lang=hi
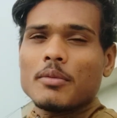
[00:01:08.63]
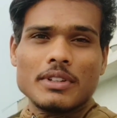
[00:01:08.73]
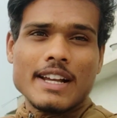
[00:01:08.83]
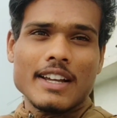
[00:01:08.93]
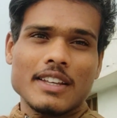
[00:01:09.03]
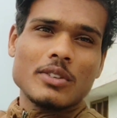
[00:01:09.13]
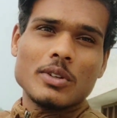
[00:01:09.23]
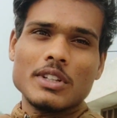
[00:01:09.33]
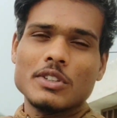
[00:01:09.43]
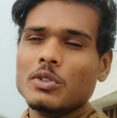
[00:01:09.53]
अभी जाके
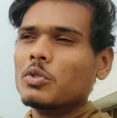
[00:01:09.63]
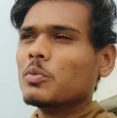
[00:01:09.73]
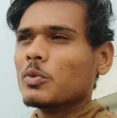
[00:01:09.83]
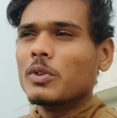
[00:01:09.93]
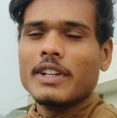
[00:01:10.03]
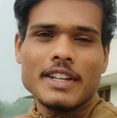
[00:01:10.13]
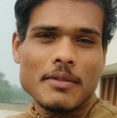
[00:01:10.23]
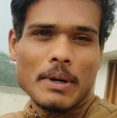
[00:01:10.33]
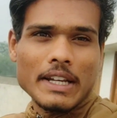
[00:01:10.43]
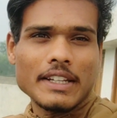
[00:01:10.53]
थोड़ी धूप खुली है
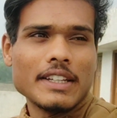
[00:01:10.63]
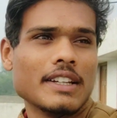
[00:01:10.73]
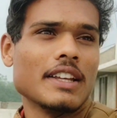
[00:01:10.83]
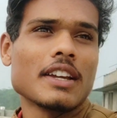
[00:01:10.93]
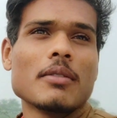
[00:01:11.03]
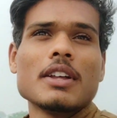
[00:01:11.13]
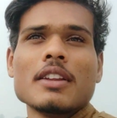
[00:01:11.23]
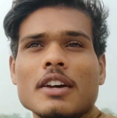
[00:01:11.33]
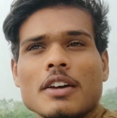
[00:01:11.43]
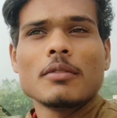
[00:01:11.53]
पानी गिरने के बाद
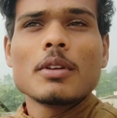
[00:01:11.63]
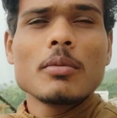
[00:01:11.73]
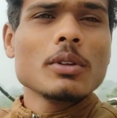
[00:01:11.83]
फिर भी